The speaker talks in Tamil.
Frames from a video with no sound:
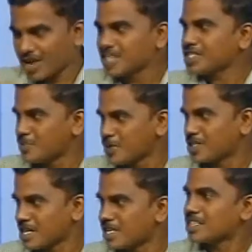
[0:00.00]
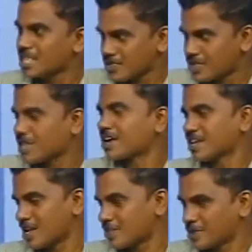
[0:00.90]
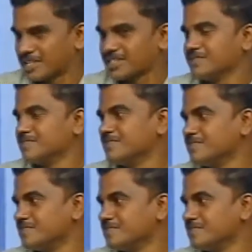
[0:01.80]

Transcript: அந்த காட்சிப்படுத்தல் எந்த அளவுக்கு இதில் கையாளப்பட்டிருக்கு